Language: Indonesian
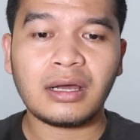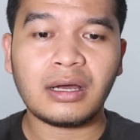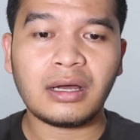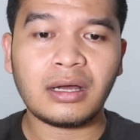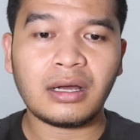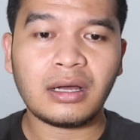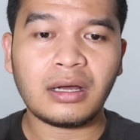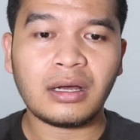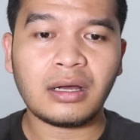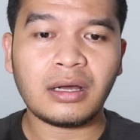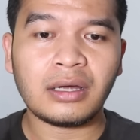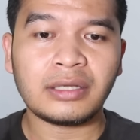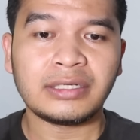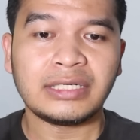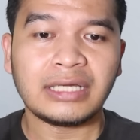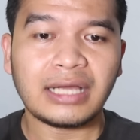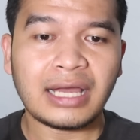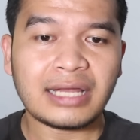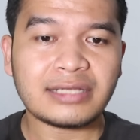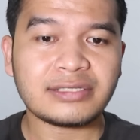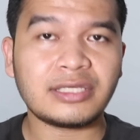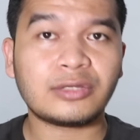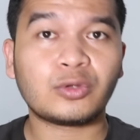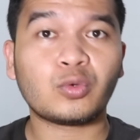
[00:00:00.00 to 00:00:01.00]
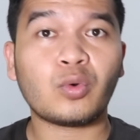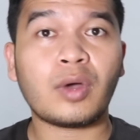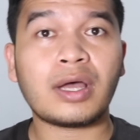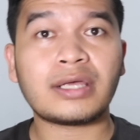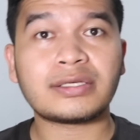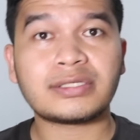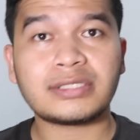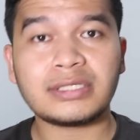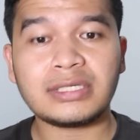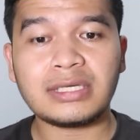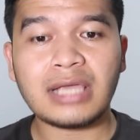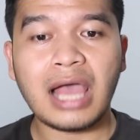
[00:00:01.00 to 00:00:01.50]
Eh, dengan
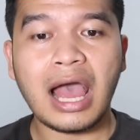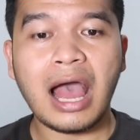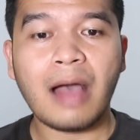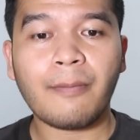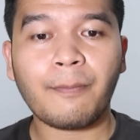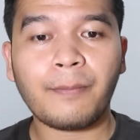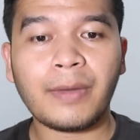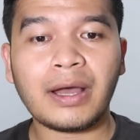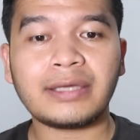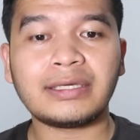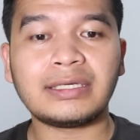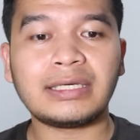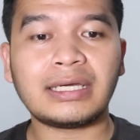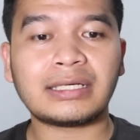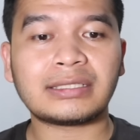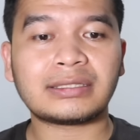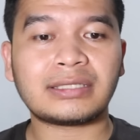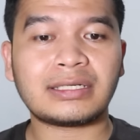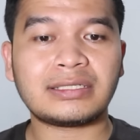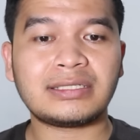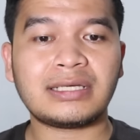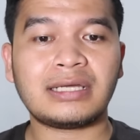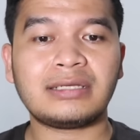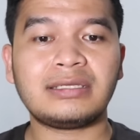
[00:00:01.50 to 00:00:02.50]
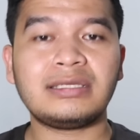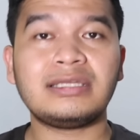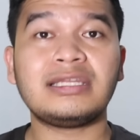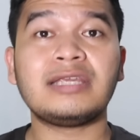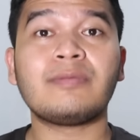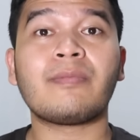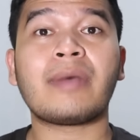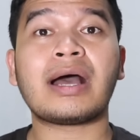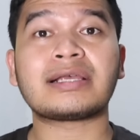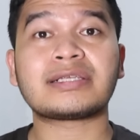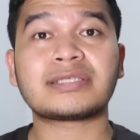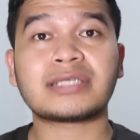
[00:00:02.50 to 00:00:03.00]
situasi apa yang terjadi
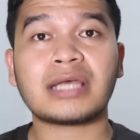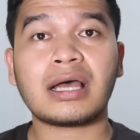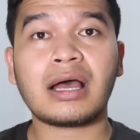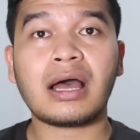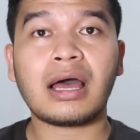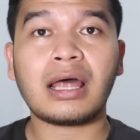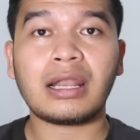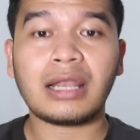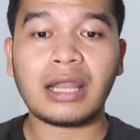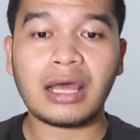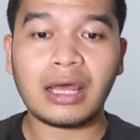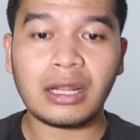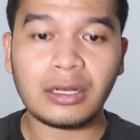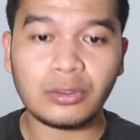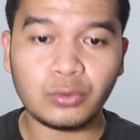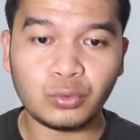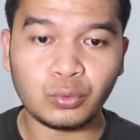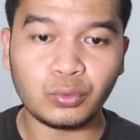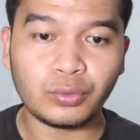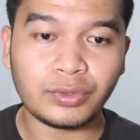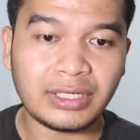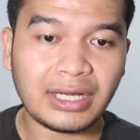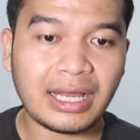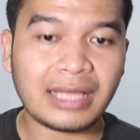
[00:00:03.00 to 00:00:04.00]
di masa lalu.